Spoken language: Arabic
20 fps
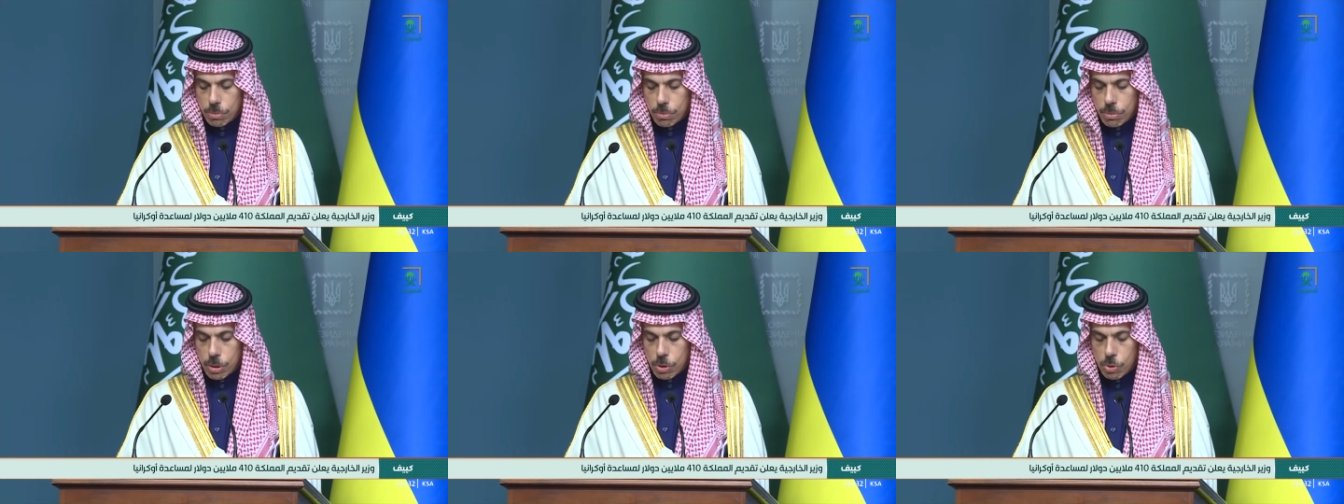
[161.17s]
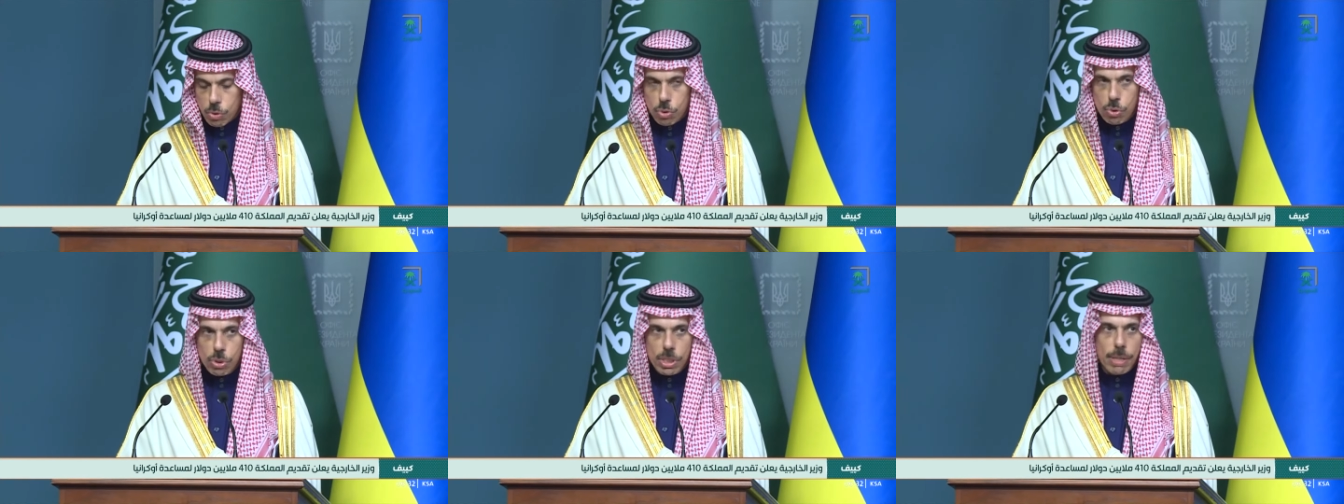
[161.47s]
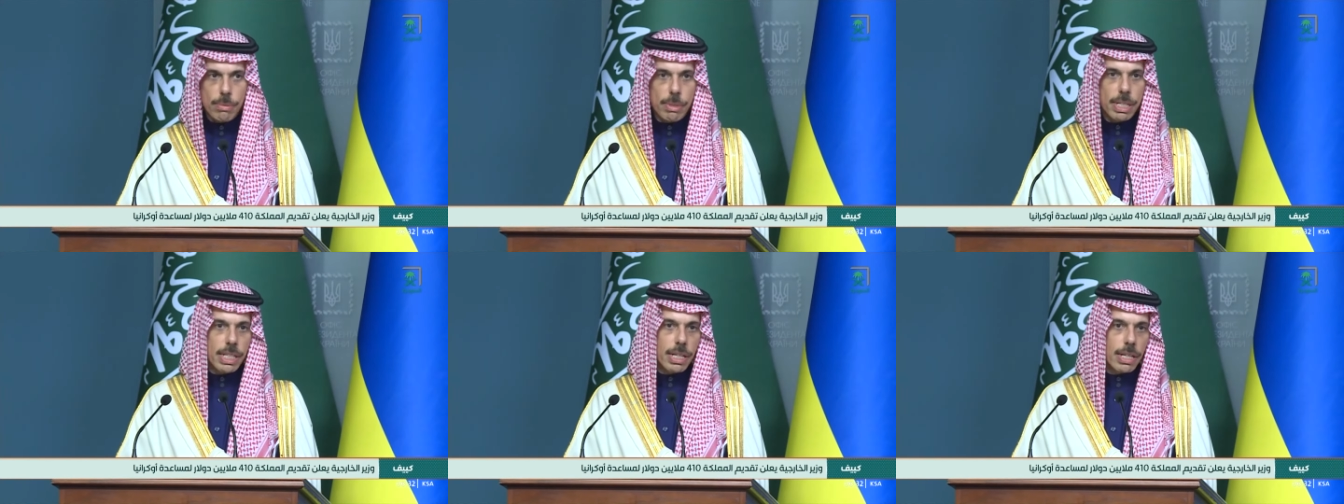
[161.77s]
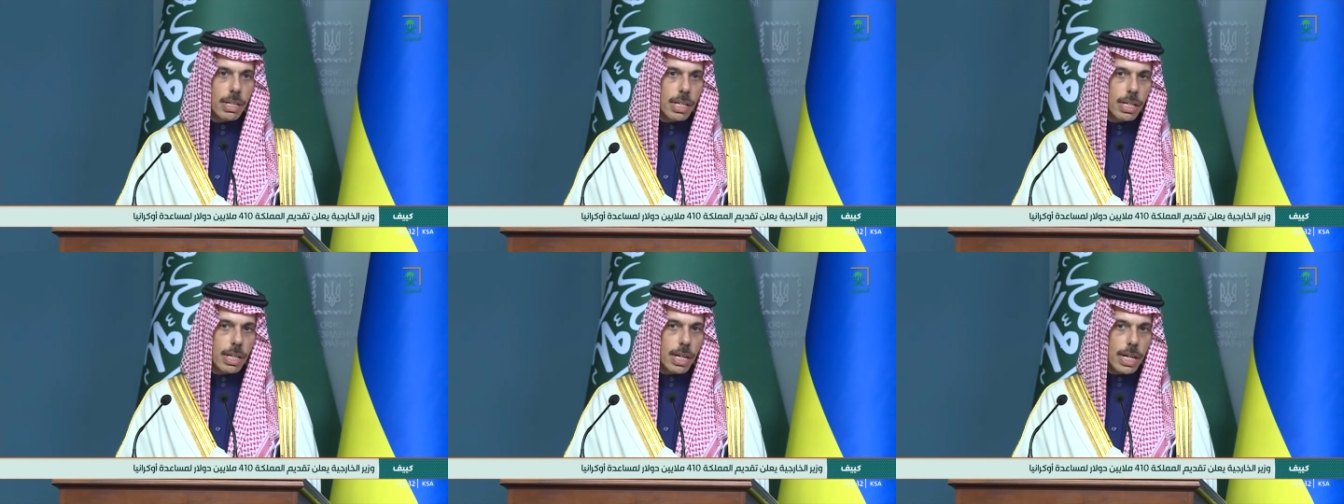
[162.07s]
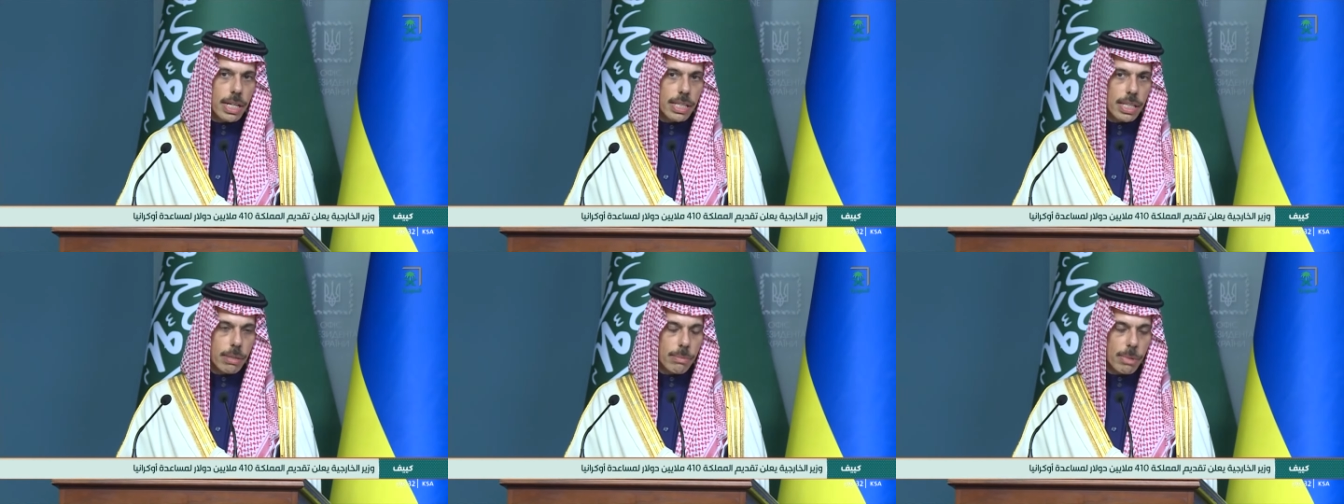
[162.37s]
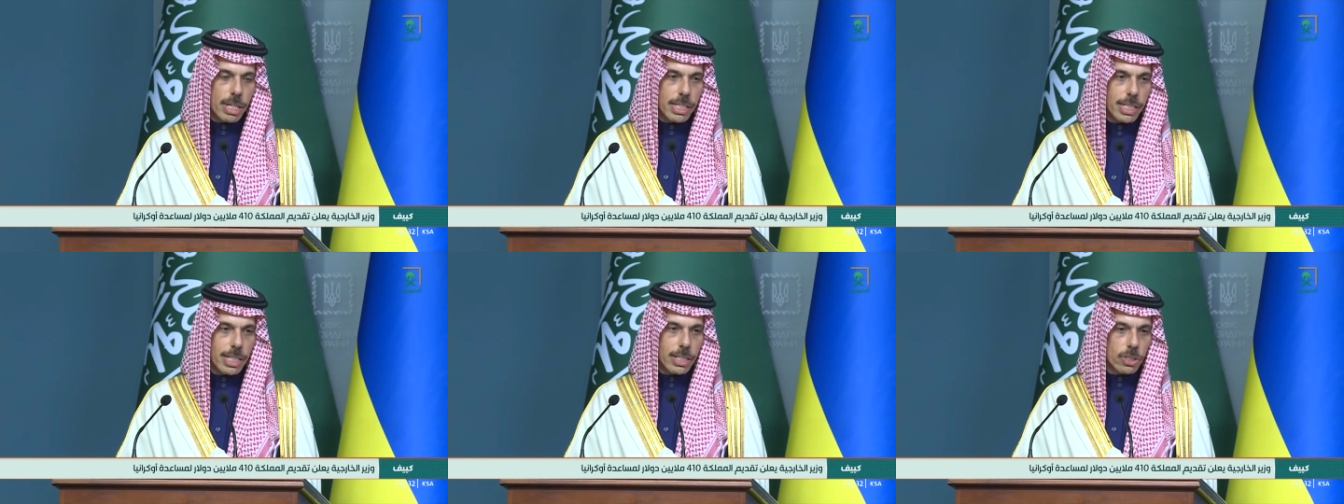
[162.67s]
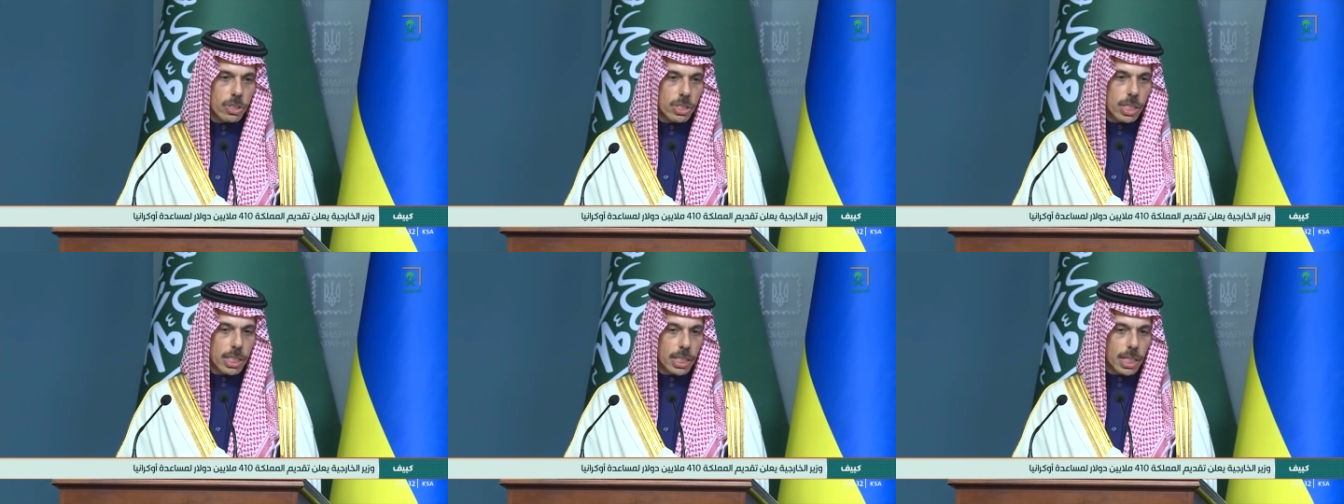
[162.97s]
الموجودة بين هذا البلدين
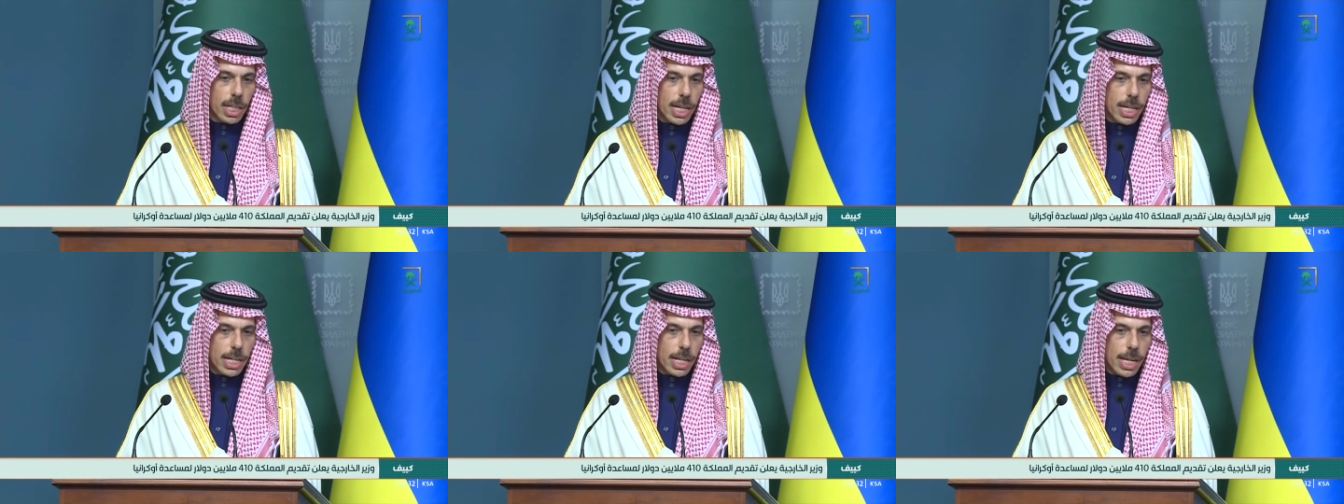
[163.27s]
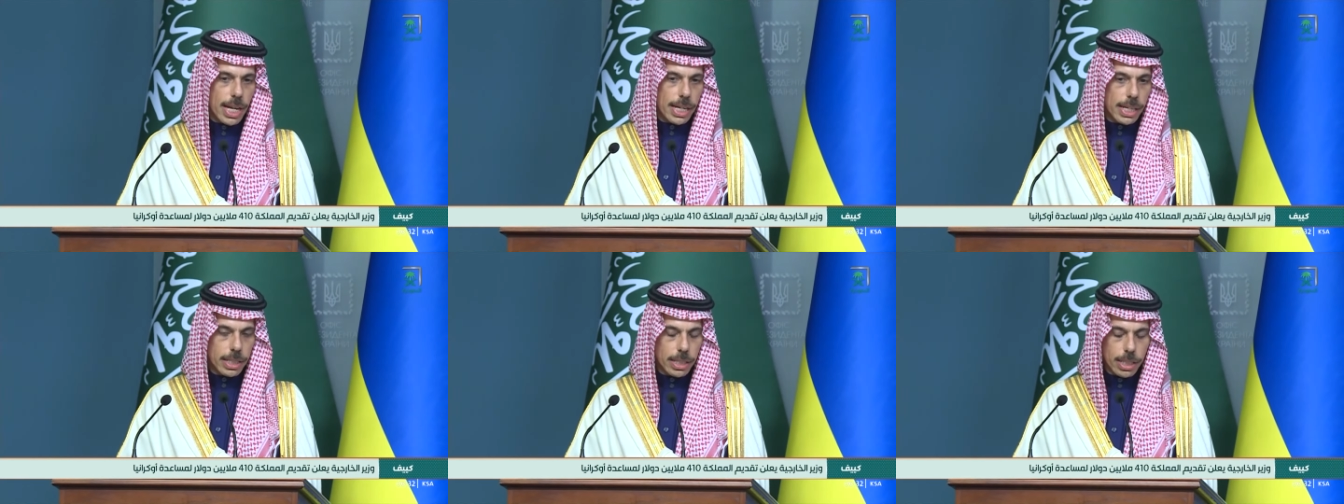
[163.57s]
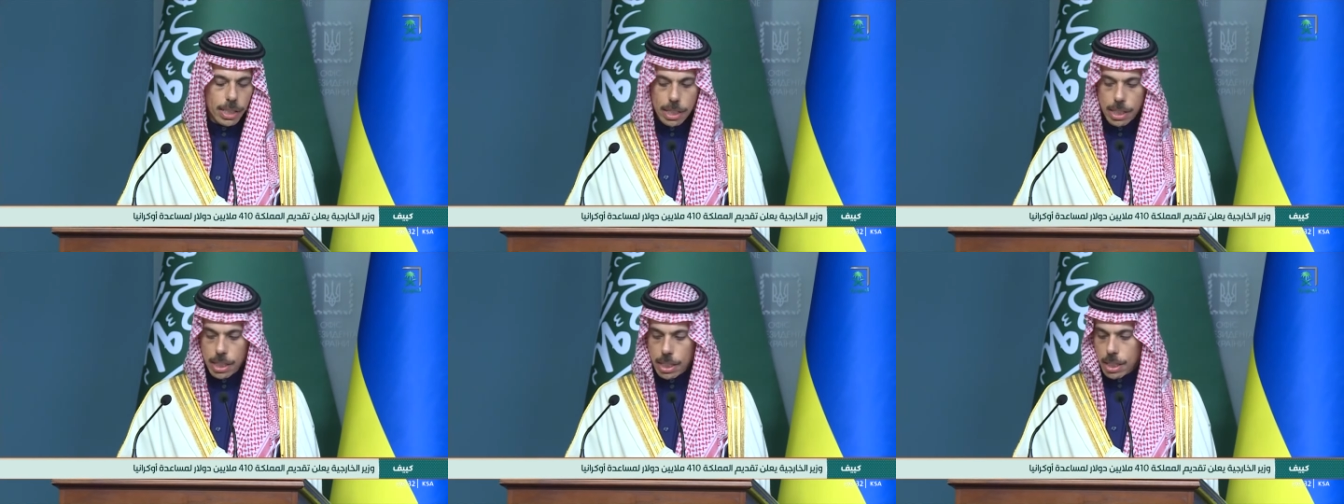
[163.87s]
الصديقين لكن